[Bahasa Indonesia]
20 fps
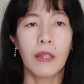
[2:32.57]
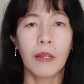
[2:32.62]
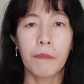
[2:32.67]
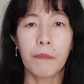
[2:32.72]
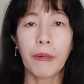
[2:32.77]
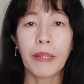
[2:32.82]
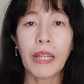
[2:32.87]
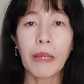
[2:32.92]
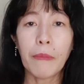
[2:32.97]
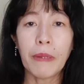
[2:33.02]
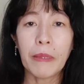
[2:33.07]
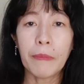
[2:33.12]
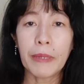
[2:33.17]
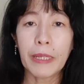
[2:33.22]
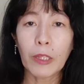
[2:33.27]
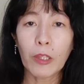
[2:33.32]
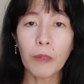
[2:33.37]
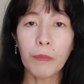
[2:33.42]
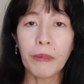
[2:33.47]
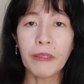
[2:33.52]
Pada malam
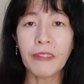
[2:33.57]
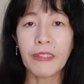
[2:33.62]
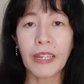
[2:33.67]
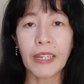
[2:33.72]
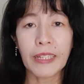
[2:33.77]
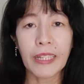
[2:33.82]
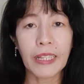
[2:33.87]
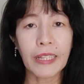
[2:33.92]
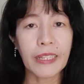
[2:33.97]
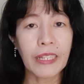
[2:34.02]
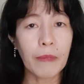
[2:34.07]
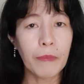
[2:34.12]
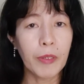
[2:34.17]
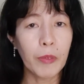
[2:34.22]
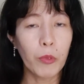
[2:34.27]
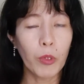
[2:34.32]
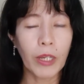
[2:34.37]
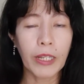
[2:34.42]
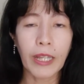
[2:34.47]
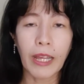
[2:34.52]
itu pencarian tidak
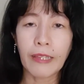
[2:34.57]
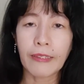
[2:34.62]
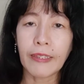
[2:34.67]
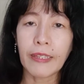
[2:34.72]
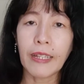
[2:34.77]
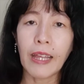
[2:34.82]
menemukan hasil,